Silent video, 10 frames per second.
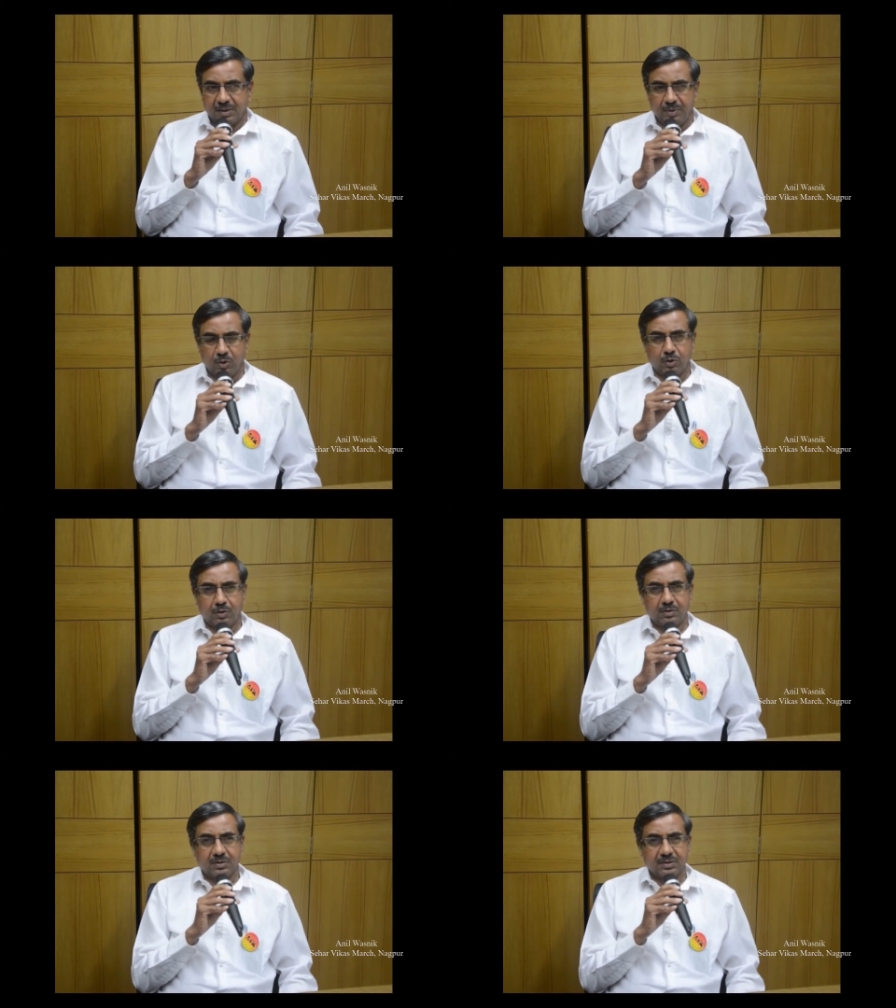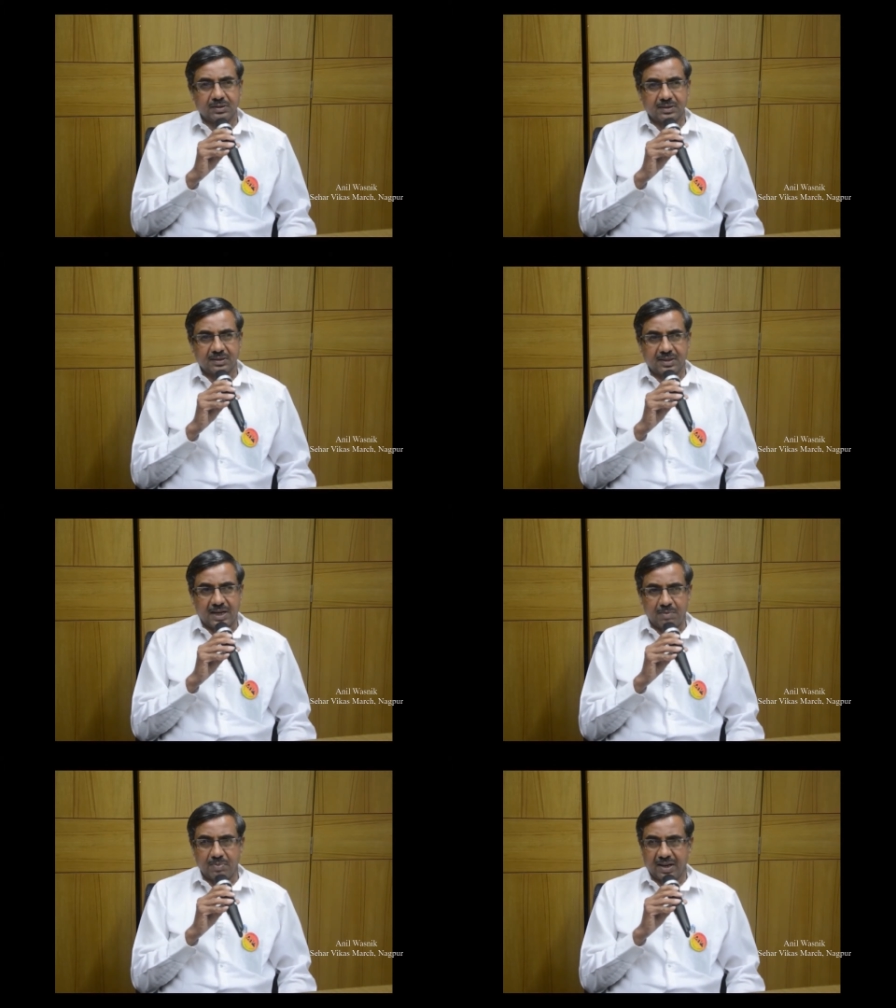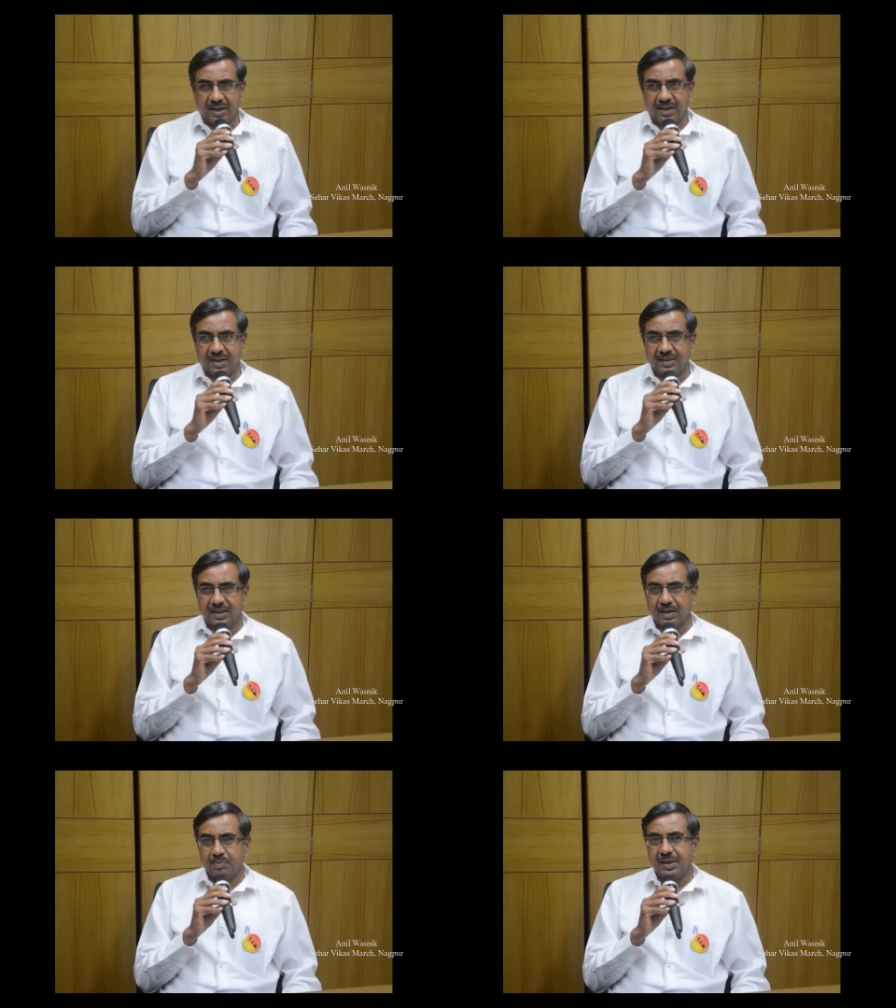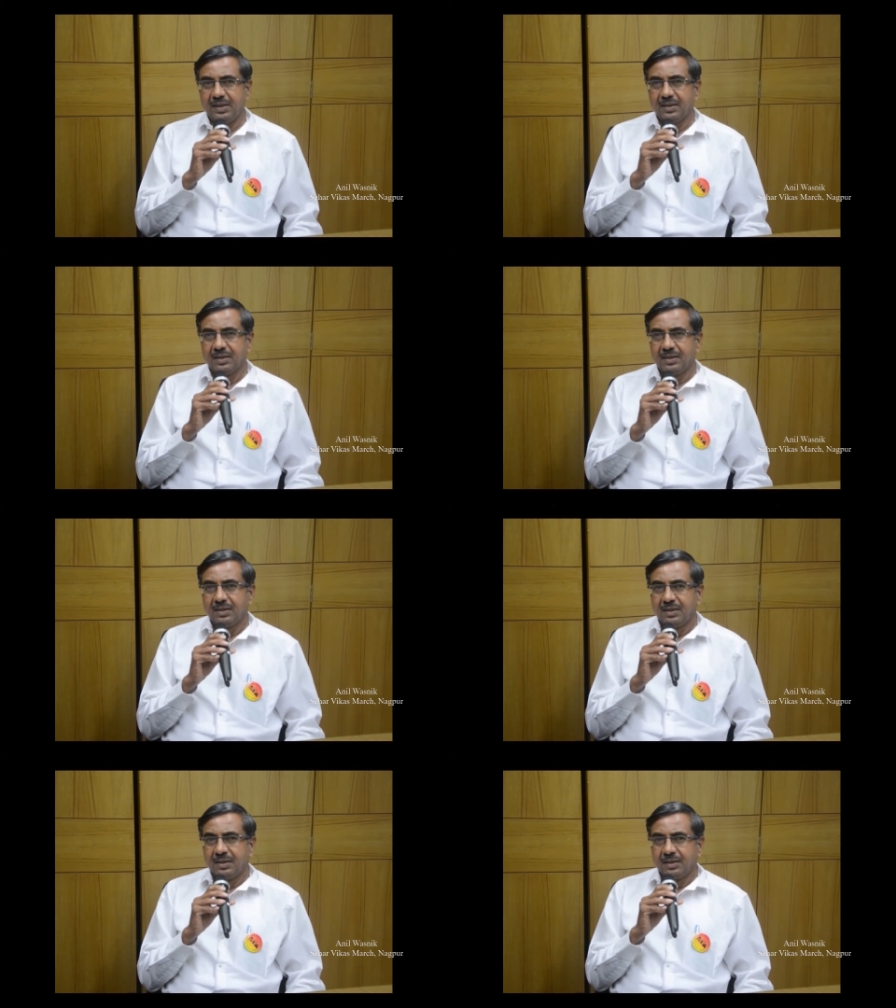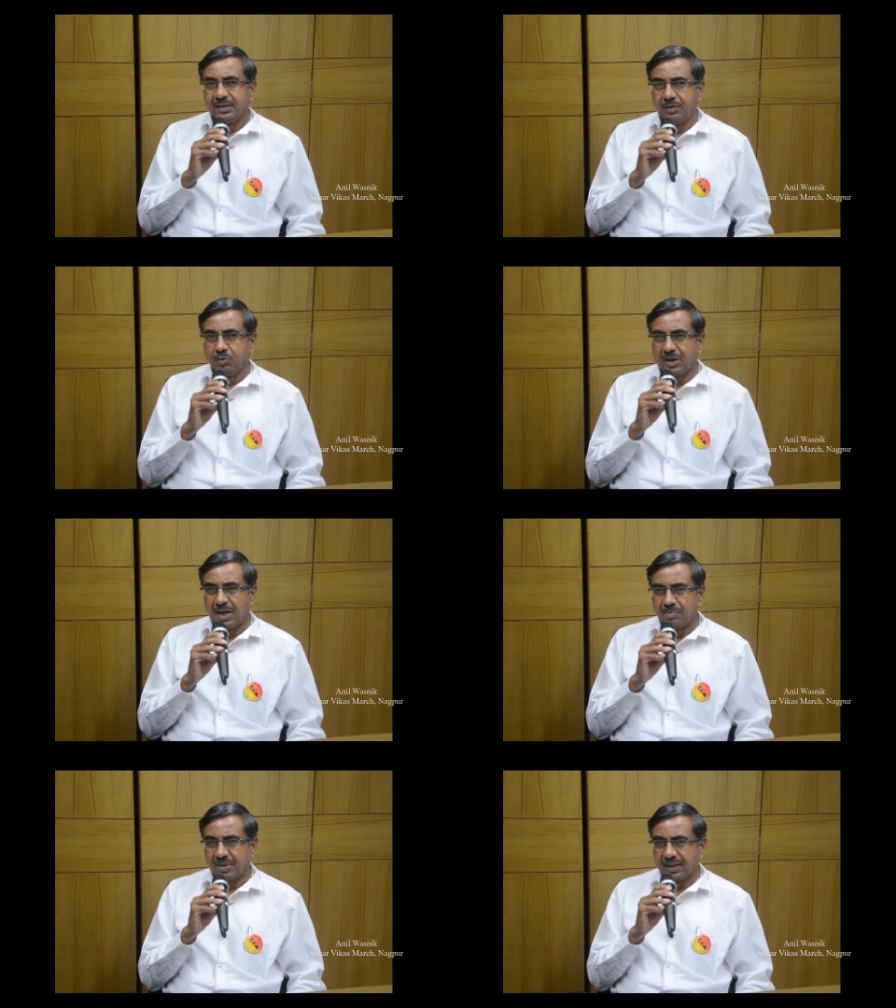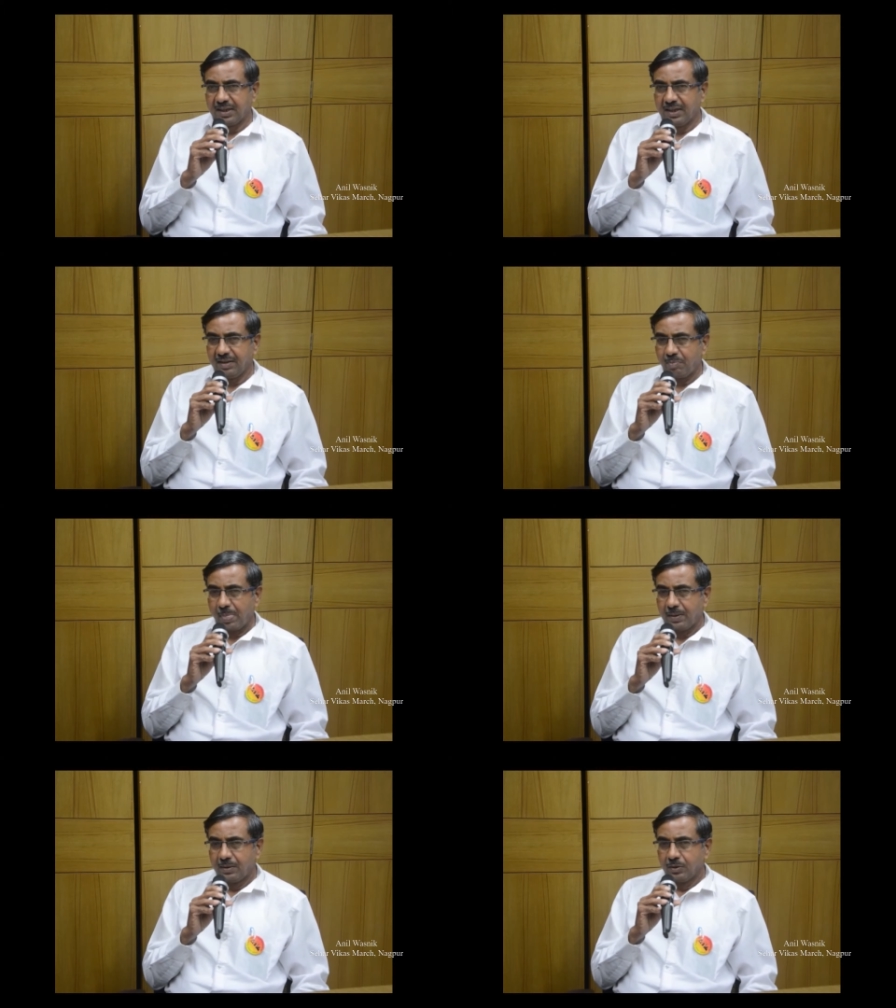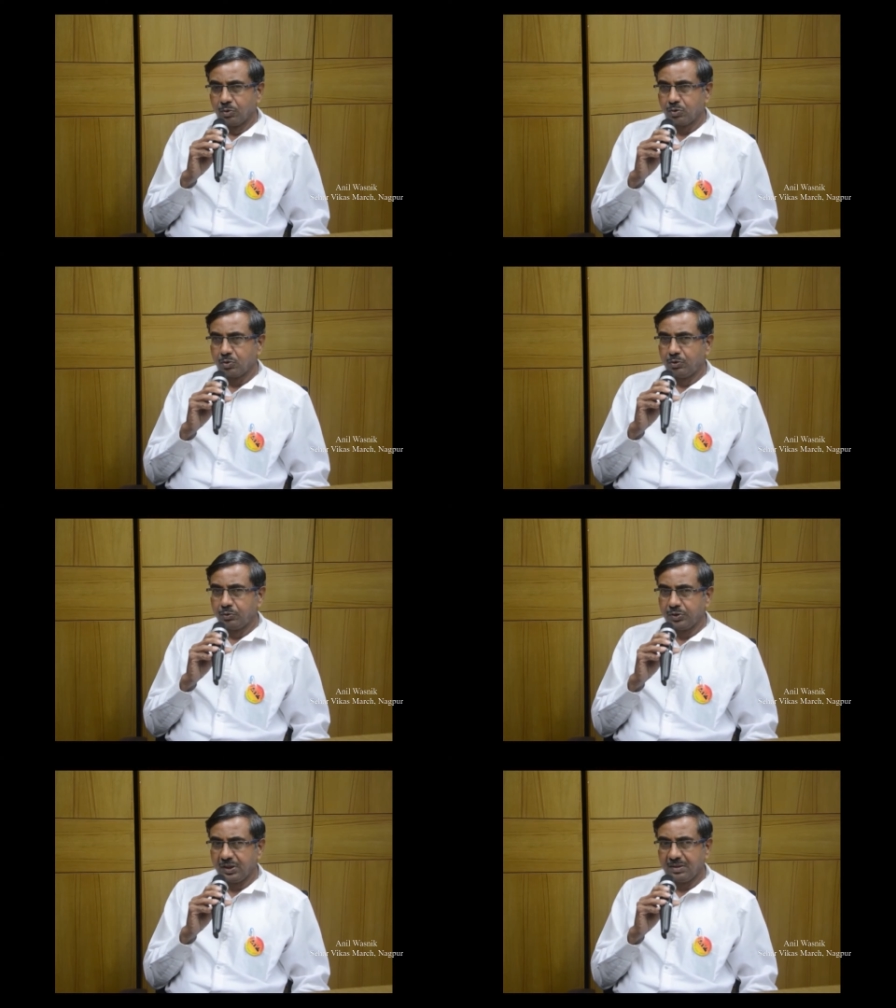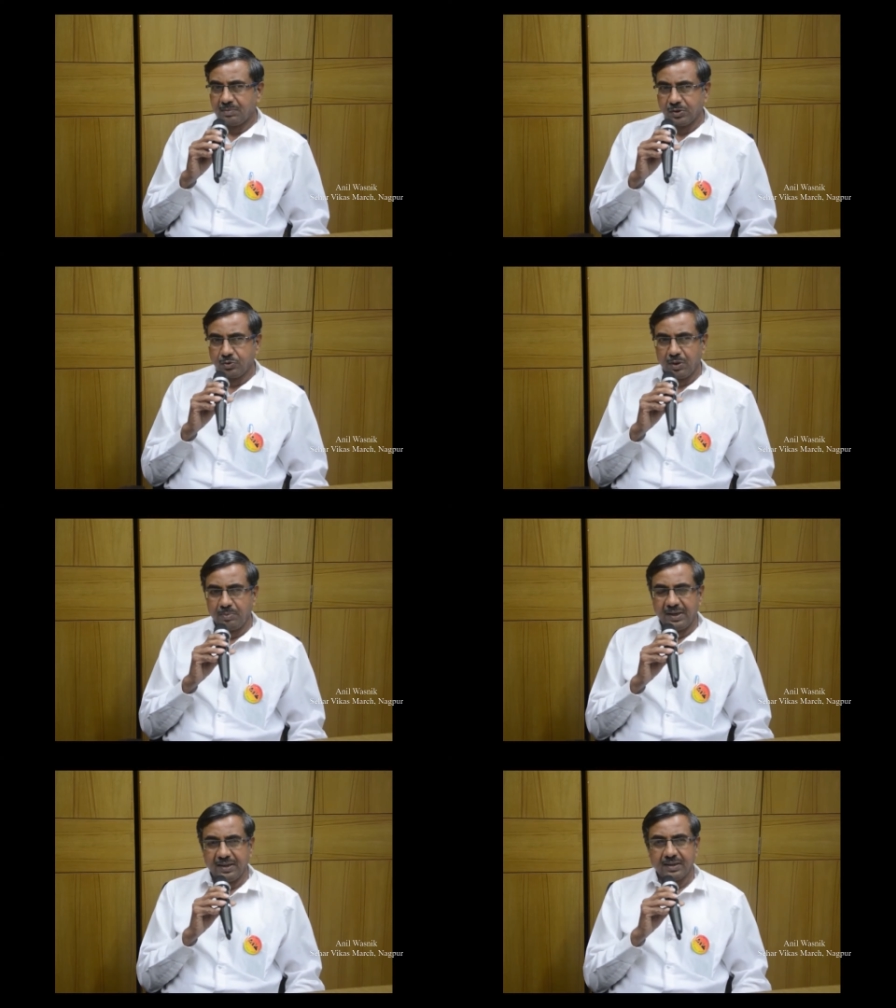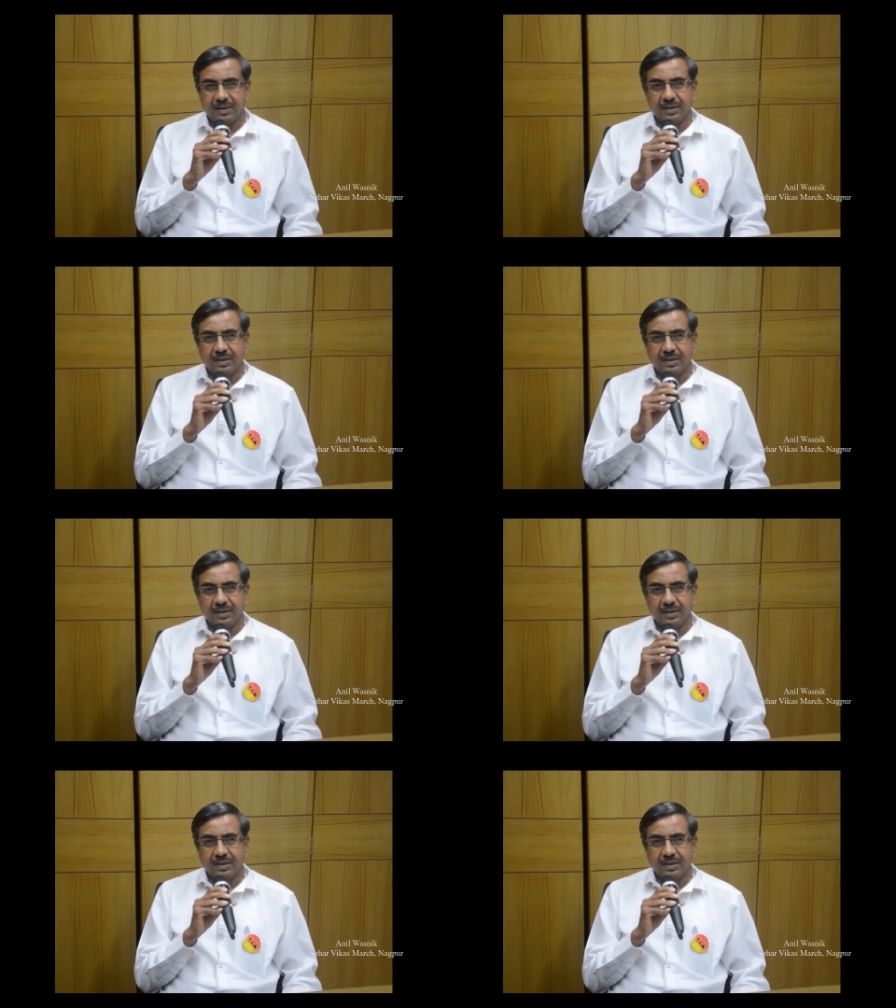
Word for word: सभी को काम करने का अधिकार मिले यदि वो काम करता है तो उसको उचित मजदूरी मिले